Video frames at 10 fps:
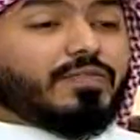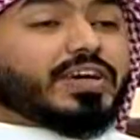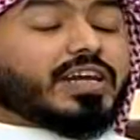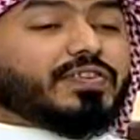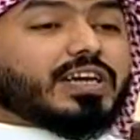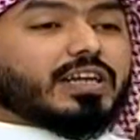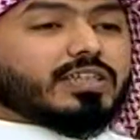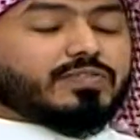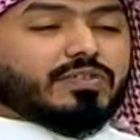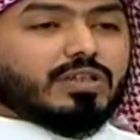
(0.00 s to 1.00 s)
فكرة ما
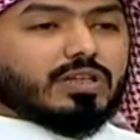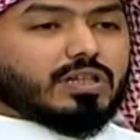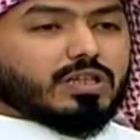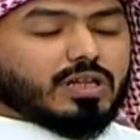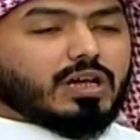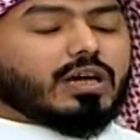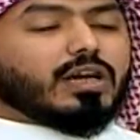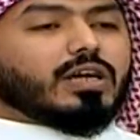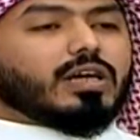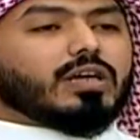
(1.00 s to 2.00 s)
يعرفه هو هو ما
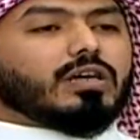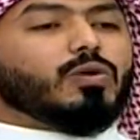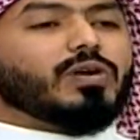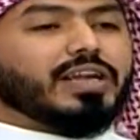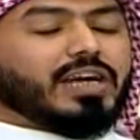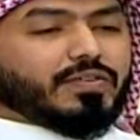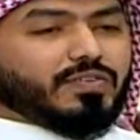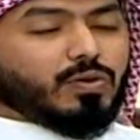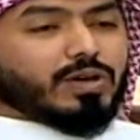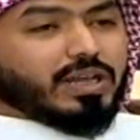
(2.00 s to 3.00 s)
يعرفه لو كان يعرفه
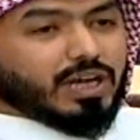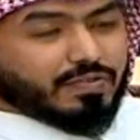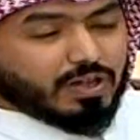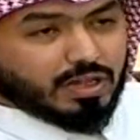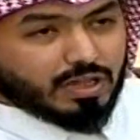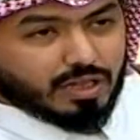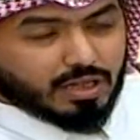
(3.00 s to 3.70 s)
لو كان يعرفه لو كان